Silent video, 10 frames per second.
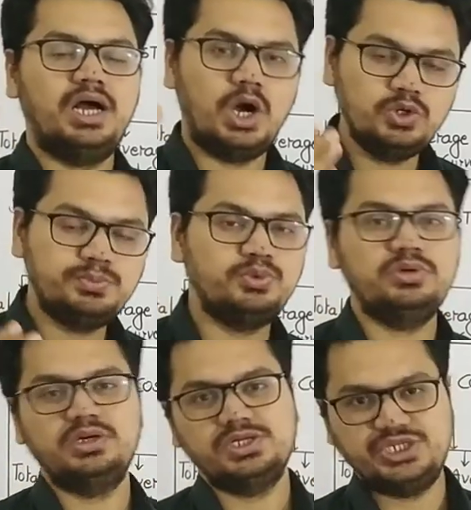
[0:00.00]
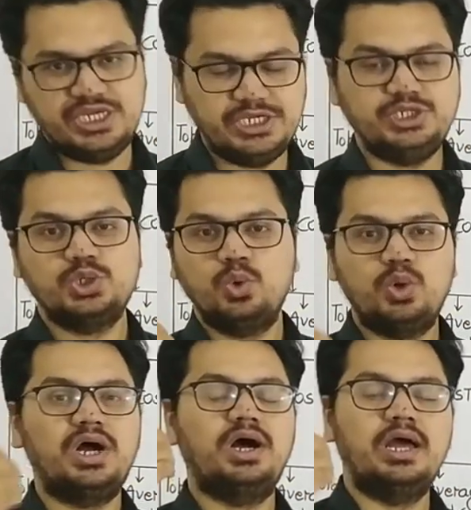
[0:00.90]
आउटपुट चेंज हो
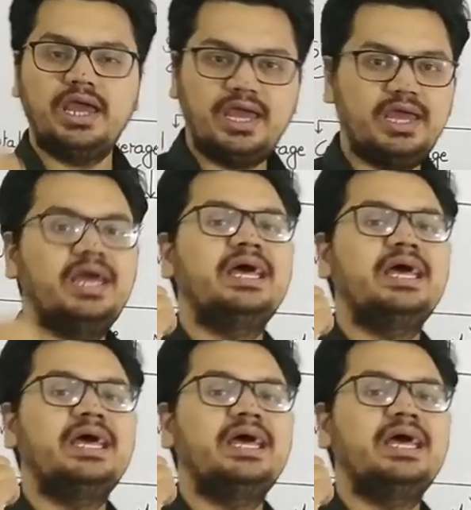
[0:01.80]
रहा है